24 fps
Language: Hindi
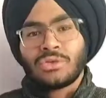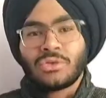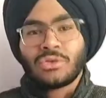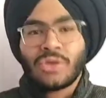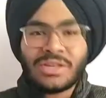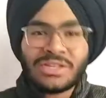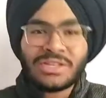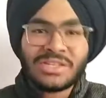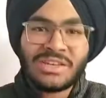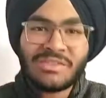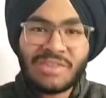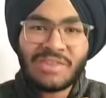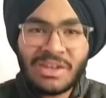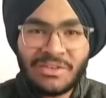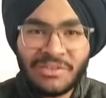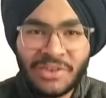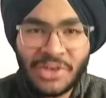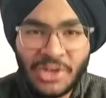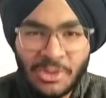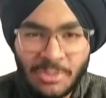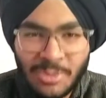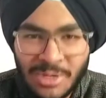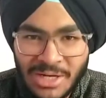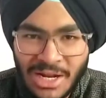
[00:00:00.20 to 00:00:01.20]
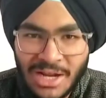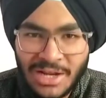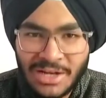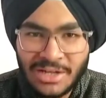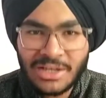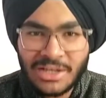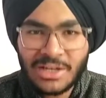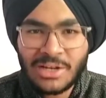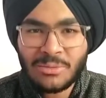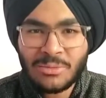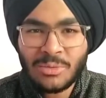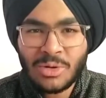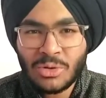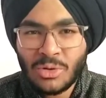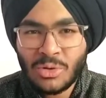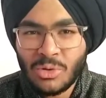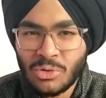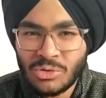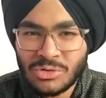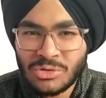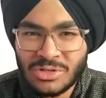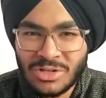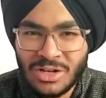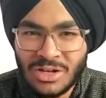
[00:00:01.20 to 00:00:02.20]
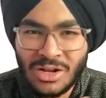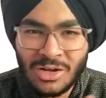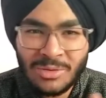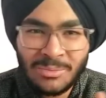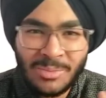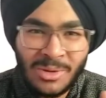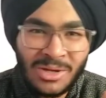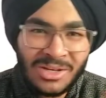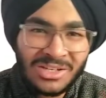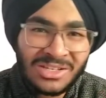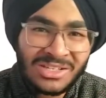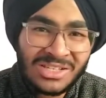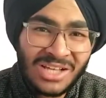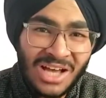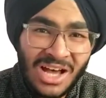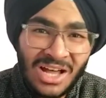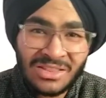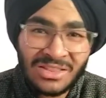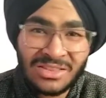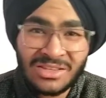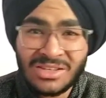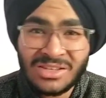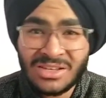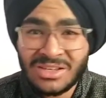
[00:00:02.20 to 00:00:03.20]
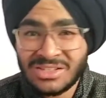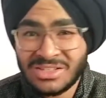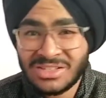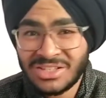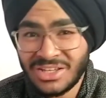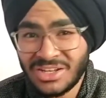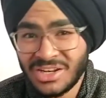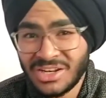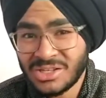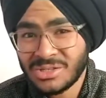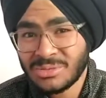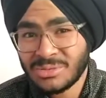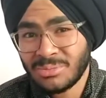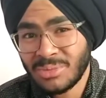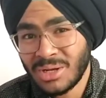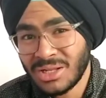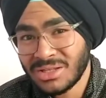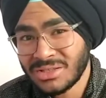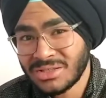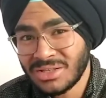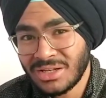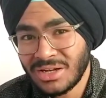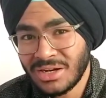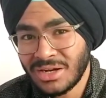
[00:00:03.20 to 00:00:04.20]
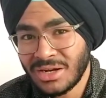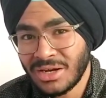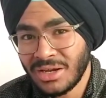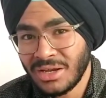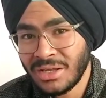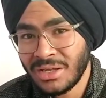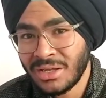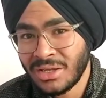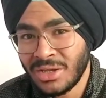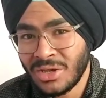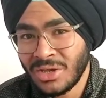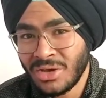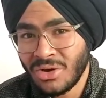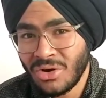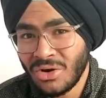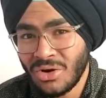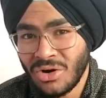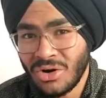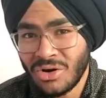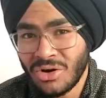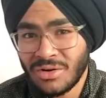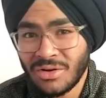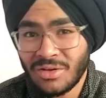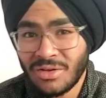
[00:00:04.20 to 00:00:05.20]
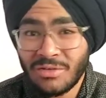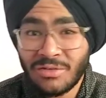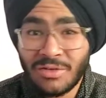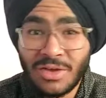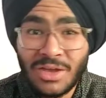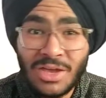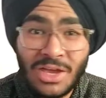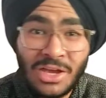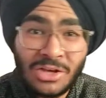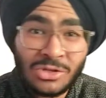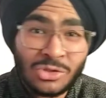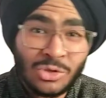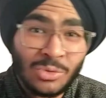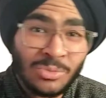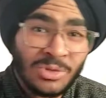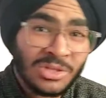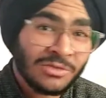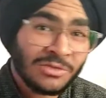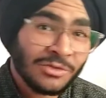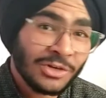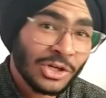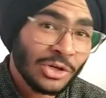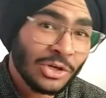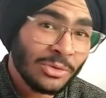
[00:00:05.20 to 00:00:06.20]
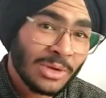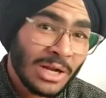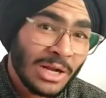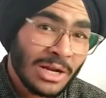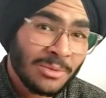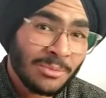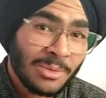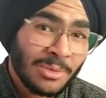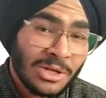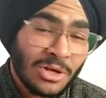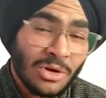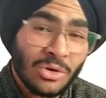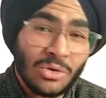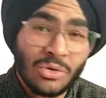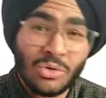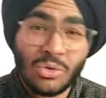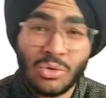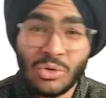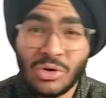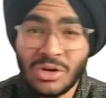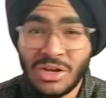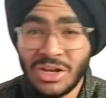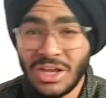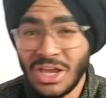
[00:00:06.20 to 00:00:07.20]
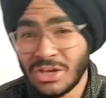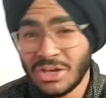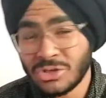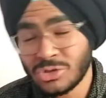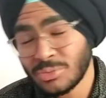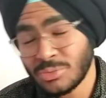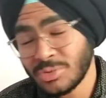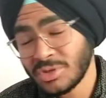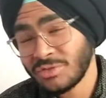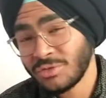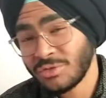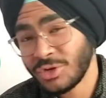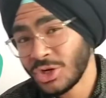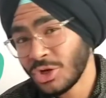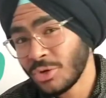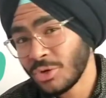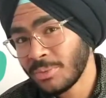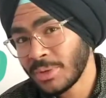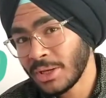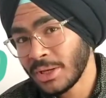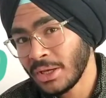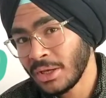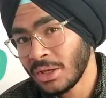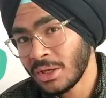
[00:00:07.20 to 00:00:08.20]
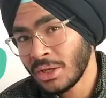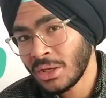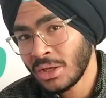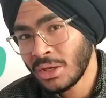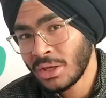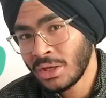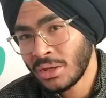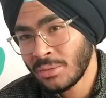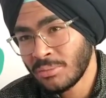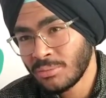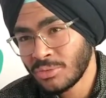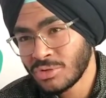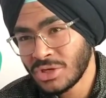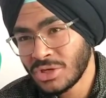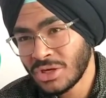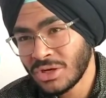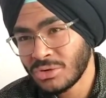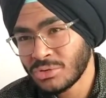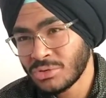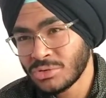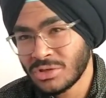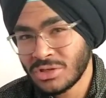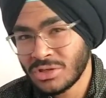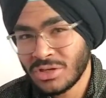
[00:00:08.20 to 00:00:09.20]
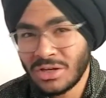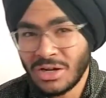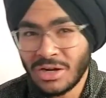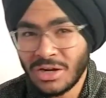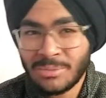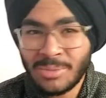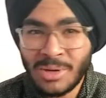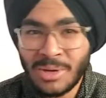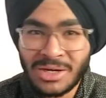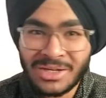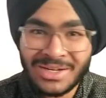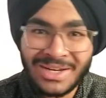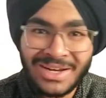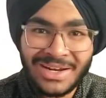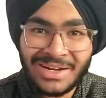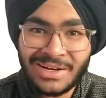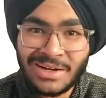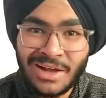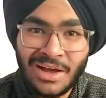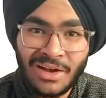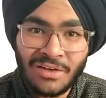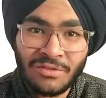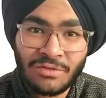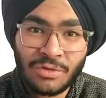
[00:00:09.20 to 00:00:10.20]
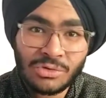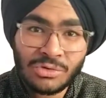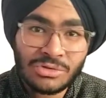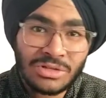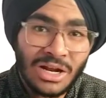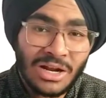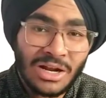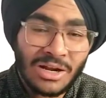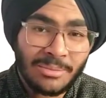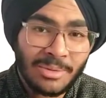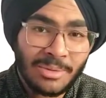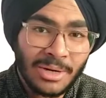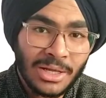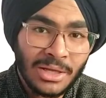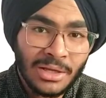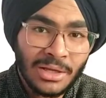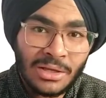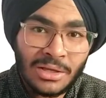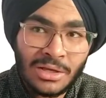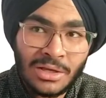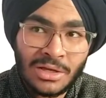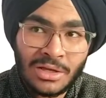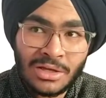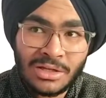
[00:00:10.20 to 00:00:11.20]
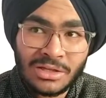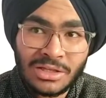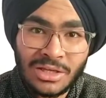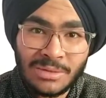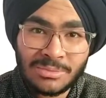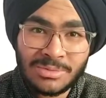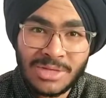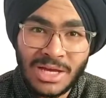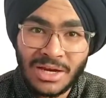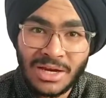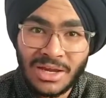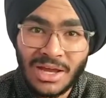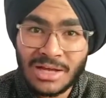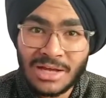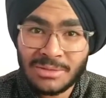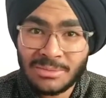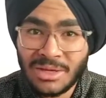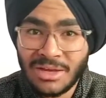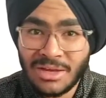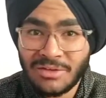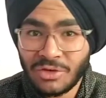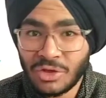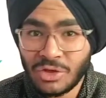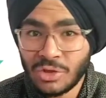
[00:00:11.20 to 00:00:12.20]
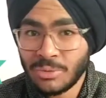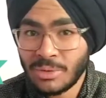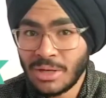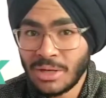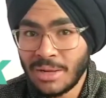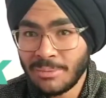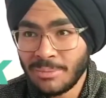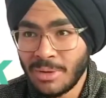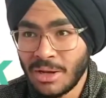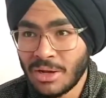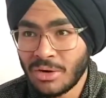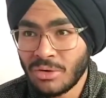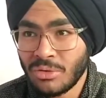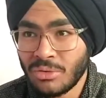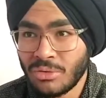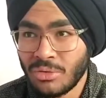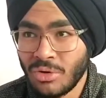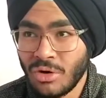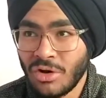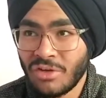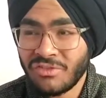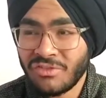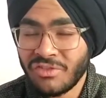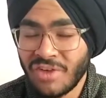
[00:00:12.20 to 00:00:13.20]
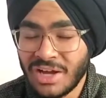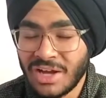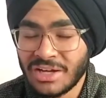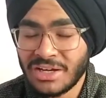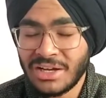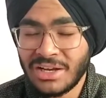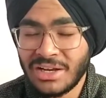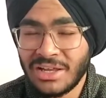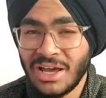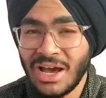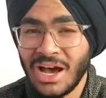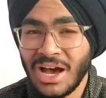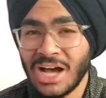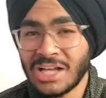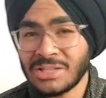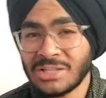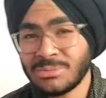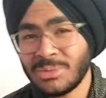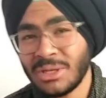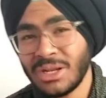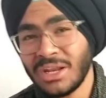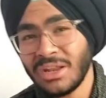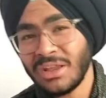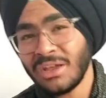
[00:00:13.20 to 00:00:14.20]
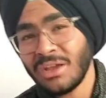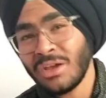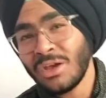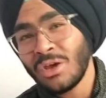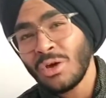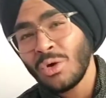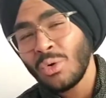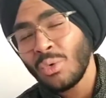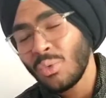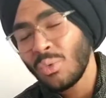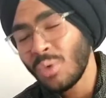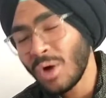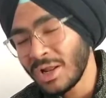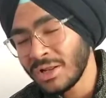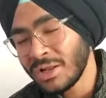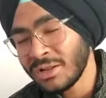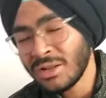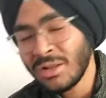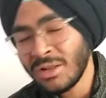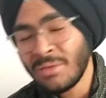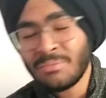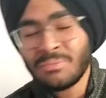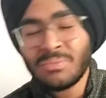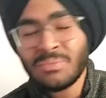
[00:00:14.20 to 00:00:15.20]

सो गाइस ये वाली वीडियो बनाने के लिए मेरे को कुछ लगभग सात सीरियस मंथ्स लग गए और 120 वीडियो बनानी पड़ी और उन 120 वीडियो पे मुझे कुछ लगभग डेढ़ लाख व्यूज़ लाने पड़े तब जाके आज मैं ये वीडियो बना पा रहा हूँ और फाइनली आज मेरे वन